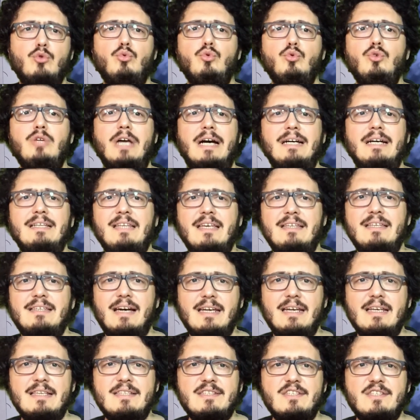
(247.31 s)
dünya
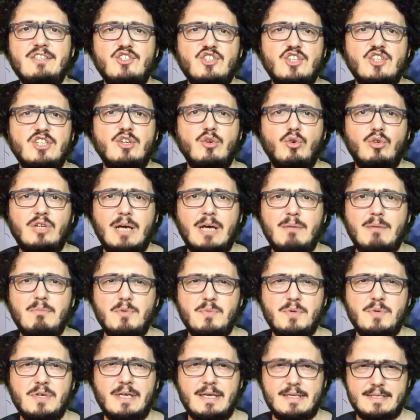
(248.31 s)
tedarik zincirinin
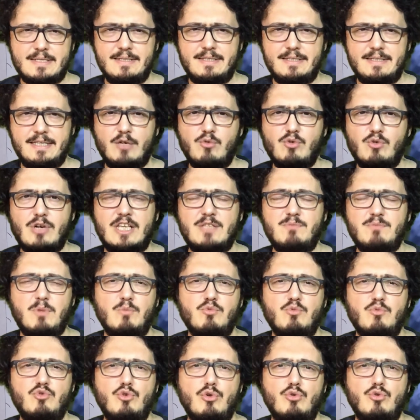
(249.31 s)
önemli bir kesintiye
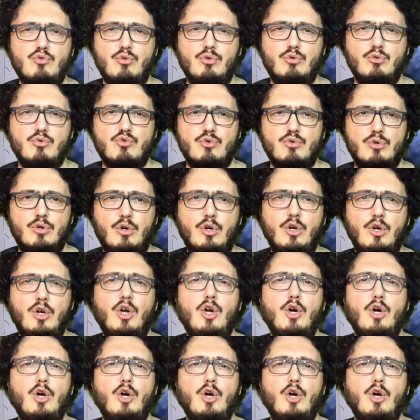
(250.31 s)
uğratmamız söz konusu.